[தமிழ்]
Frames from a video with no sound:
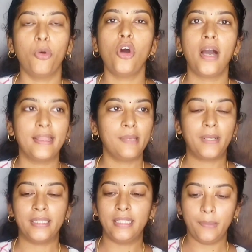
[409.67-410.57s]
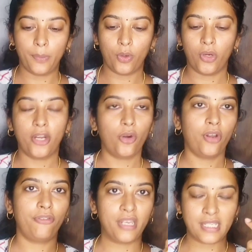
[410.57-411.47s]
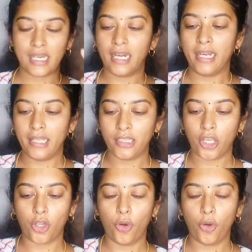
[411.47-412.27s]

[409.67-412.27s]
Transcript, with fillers: அந்த மாதிரி இப்போ என்னோட ஃபேஸ்ல லைட்டிங் தெரியும்